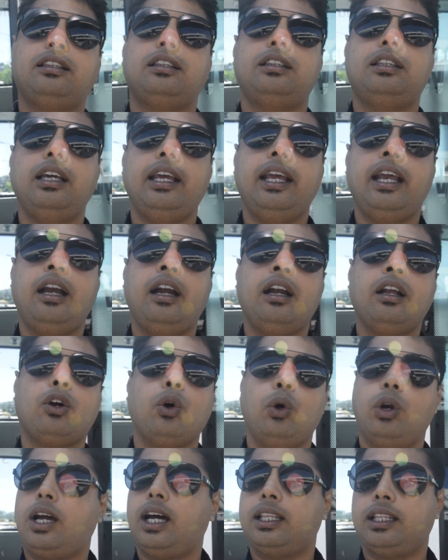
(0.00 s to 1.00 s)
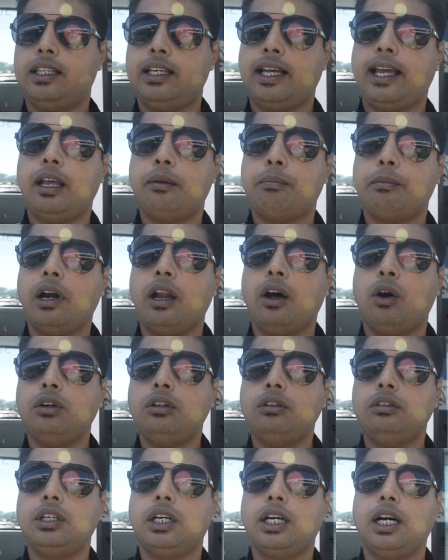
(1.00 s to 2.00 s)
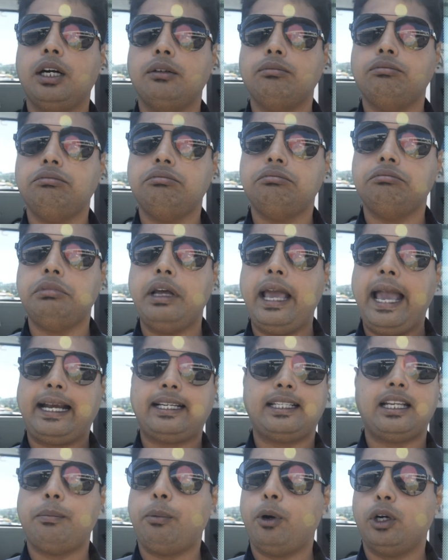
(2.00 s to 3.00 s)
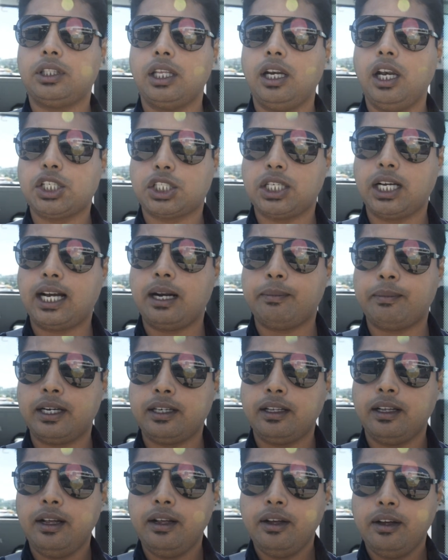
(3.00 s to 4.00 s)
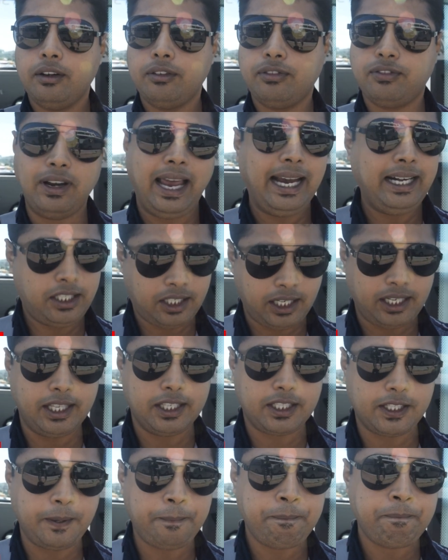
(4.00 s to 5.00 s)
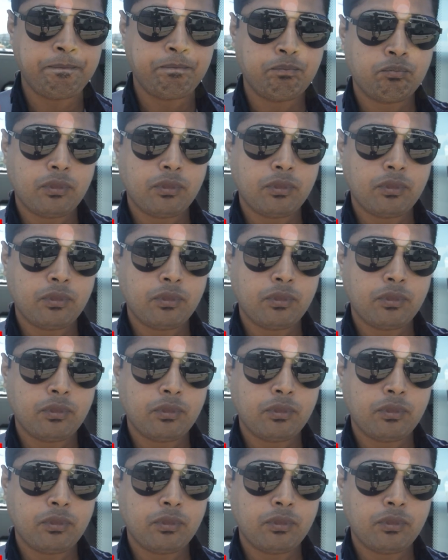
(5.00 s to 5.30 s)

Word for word: सेकेंड ऑप्शन क्या है सो यहाँ पर दोस्तों दूसरा सेकेंड ऑप्शन है मिनी बस मिनी बस में